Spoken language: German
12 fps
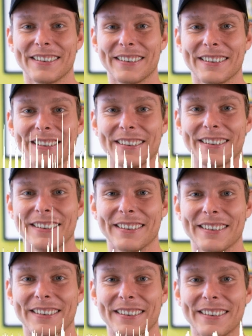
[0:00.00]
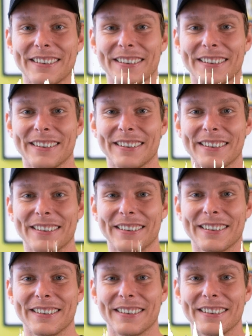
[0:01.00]
Ja, wir waren einmal hier
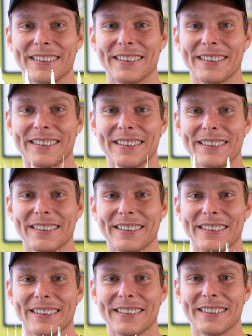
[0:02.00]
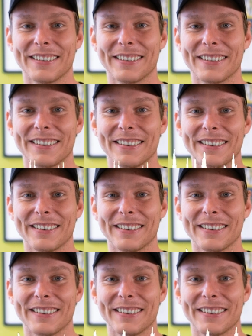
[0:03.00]
zu Besuch zu meinen
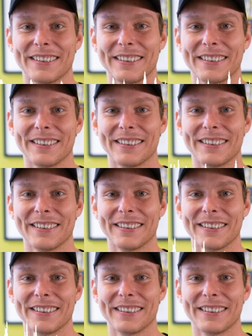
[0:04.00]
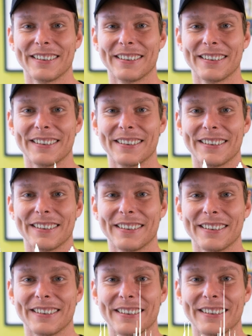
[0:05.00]
Großcousinen, Großonkels
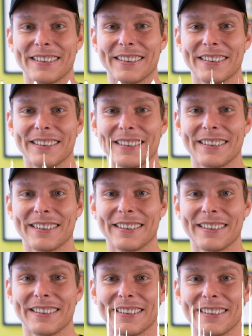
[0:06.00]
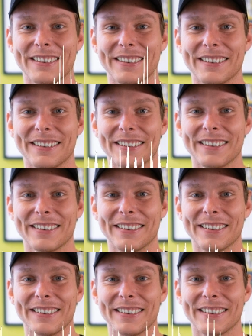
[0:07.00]
und die haben hier auch an der
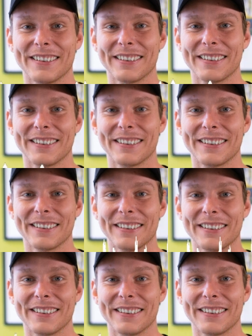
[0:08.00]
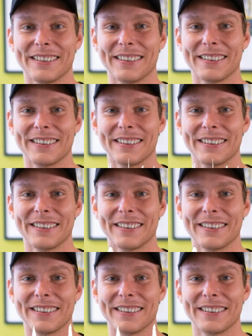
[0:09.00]
Alster da in einem Café, ich weiß
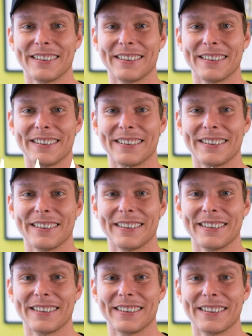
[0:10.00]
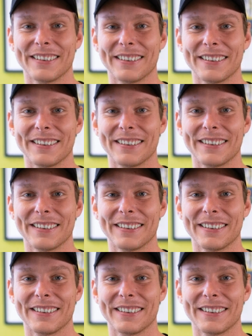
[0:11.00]
gar nicht mehr, was der Anlass war,
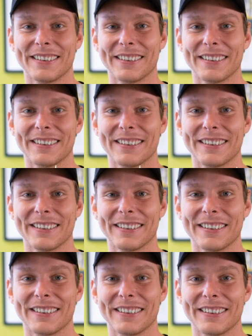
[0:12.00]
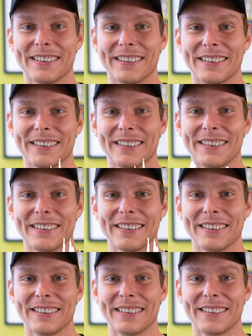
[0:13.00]
ich glaube, es war boah, irgendein
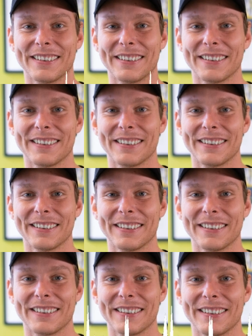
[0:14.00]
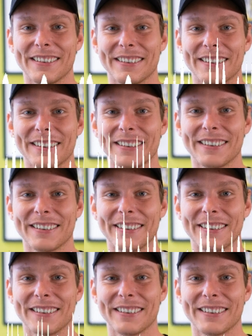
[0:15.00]
Geburtstag auch. Und da waren wir
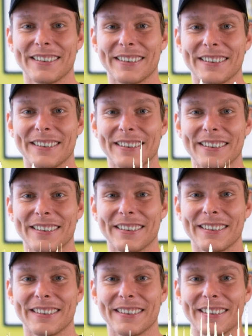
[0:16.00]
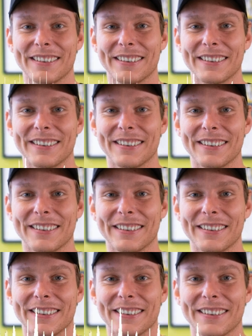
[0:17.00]
da und da fand ich auch schon die Alster
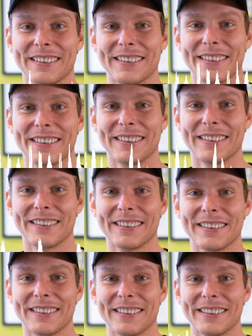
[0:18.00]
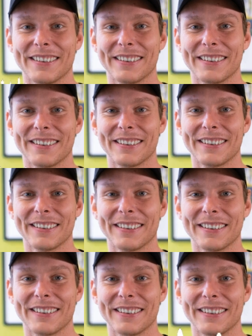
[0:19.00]
sehr, sehr schön und die Stadt sehr schön. Aber
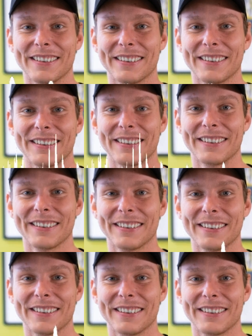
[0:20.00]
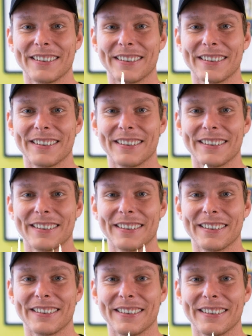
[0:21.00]
in dem Alter macht man sich keine Gedanken
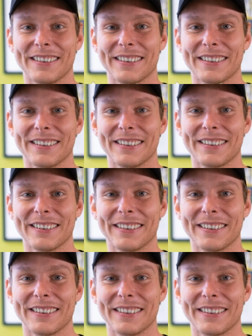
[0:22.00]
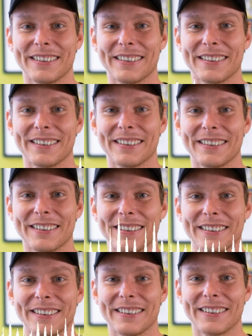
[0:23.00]
darüber, dass man mal die Stadt wechseln
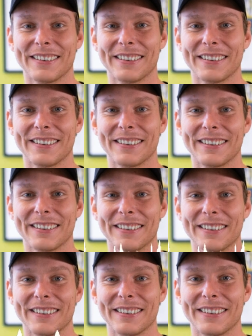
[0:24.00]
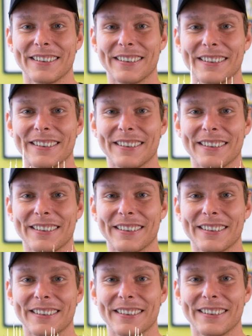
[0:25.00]
würde. Und ja, das
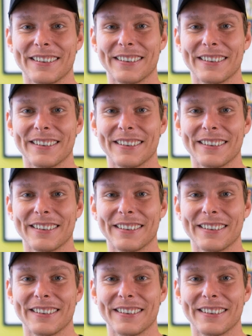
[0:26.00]
erste Mal